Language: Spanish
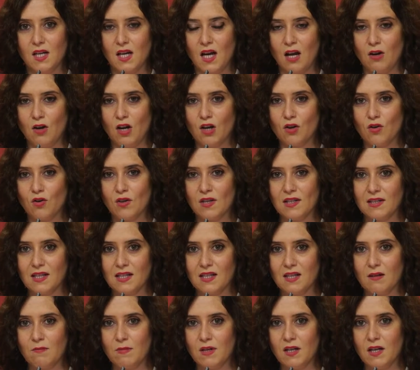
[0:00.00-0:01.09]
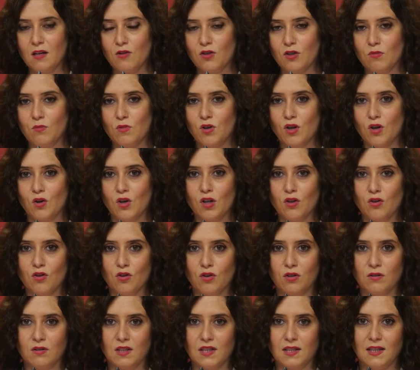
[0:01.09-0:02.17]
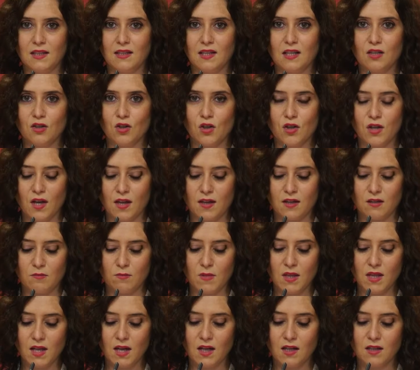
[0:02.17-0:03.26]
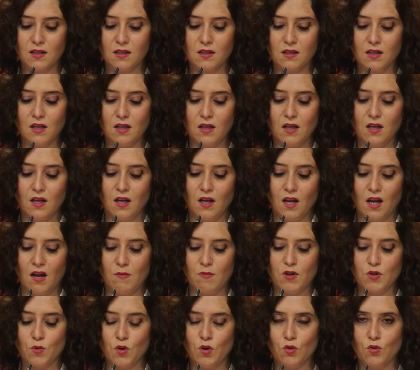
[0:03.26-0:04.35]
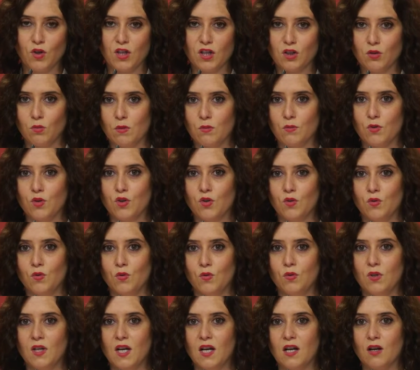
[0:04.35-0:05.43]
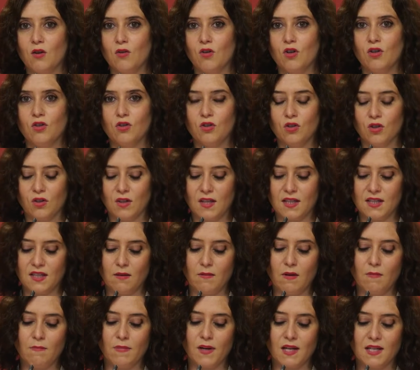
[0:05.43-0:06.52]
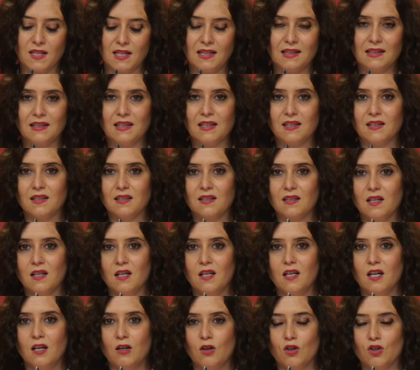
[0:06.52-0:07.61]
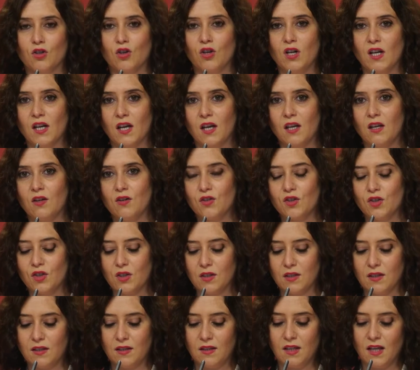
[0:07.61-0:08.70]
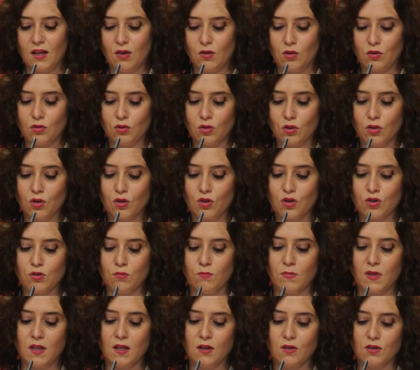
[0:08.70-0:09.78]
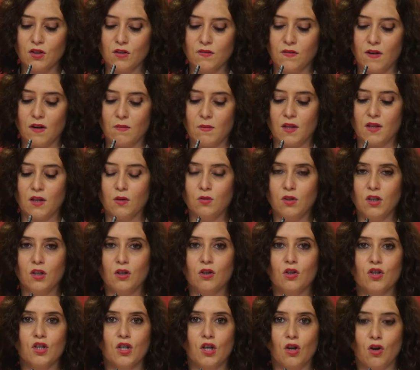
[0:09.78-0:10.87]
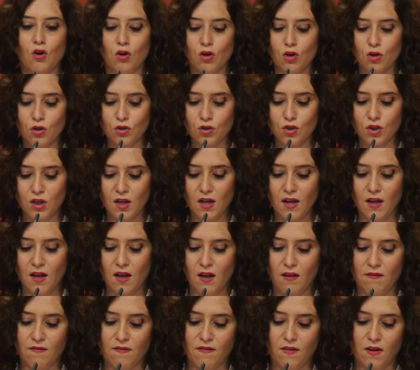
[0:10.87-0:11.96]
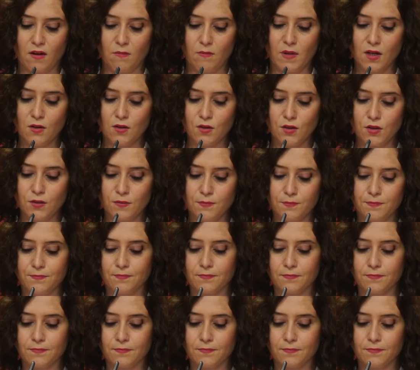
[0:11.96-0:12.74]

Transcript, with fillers: A lo largo de esta semana nos hemos reunido con distintas sociedades médicas, el mismo lunes tuvimos una reunión donde estaban presentes los colegios de odontólogos, médicos, farmacéuticos, psicólogos, enfermeros